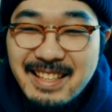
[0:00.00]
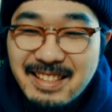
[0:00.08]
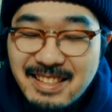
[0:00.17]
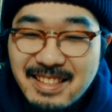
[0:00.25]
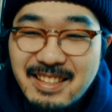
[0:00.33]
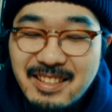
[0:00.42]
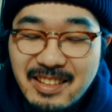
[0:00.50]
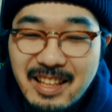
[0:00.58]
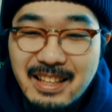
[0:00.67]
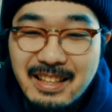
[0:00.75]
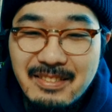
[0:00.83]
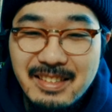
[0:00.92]
ずっと
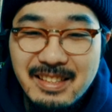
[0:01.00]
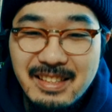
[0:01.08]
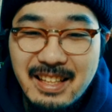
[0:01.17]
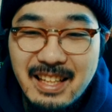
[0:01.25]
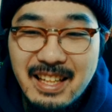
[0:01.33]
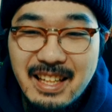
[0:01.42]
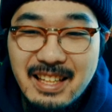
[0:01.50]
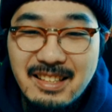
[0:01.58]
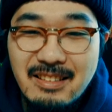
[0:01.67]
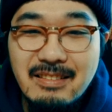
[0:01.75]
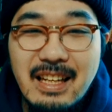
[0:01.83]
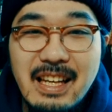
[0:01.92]
やってますね。
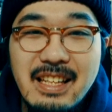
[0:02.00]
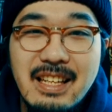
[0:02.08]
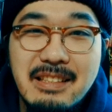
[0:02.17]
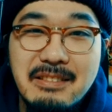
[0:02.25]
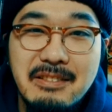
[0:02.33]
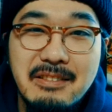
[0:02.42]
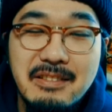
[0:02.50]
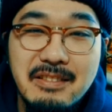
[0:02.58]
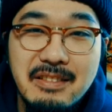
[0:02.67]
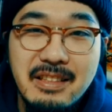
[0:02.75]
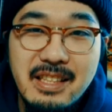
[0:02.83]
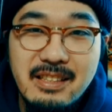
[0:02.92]
ちょっと外役の
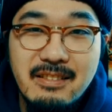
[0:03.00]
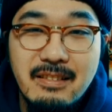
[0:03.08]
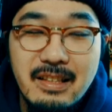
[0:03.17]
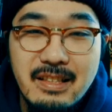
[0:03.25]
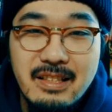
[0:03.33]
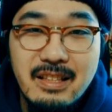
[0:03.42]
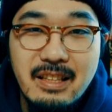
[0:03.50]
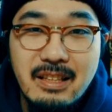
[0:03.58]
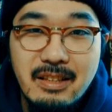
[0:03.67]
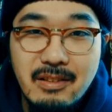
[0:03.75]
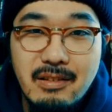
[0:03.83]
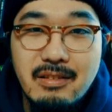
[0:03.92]

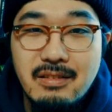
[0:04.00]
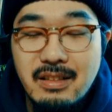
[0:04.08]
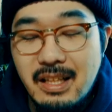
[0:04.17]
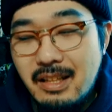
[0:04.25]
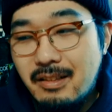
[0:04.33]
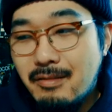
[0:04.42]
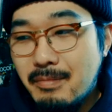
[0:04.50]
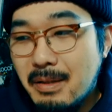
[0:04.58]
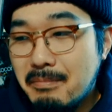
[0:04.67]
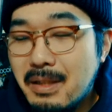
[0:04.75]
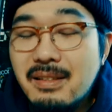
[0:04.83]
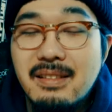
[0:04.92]
エルドリッチデッキと、えー、
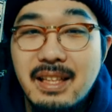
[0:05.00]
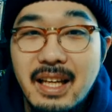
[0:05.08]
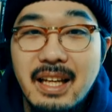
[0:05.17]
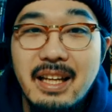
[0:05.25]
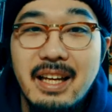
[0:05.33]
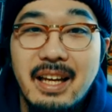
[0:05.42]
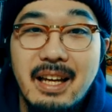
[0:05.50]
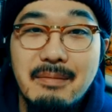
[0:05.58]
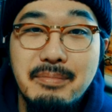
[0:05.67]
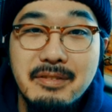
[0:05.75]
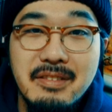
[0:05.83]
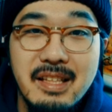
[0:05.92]
ロマン満載、えー、
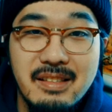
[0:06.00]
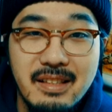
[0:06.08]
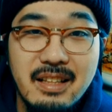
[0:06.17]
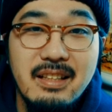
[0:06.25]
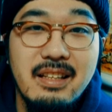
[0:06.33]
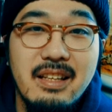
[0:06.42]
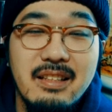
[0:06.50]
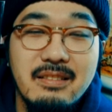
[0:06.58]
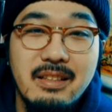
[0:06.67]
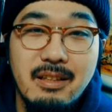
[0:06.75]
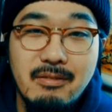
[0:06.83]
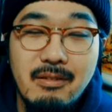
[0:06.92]
ブルーアイズデッキ
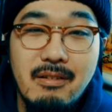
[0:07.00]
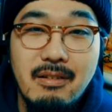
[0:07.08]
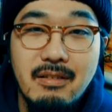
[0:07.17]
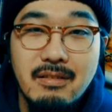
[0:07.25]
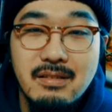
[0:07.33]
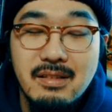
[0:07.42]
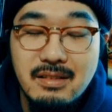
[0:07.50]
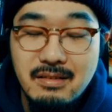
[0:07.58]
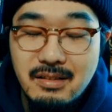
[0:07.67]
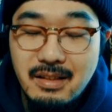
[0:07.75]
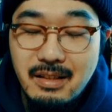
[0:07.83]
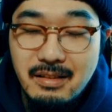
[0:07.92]
にこ
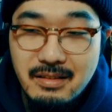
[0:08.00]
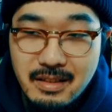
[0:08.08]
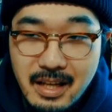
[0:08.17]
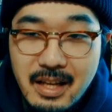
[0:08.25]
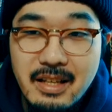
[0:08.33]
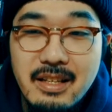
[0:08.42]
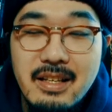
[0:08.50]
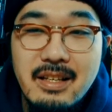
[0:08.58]
作ってですね、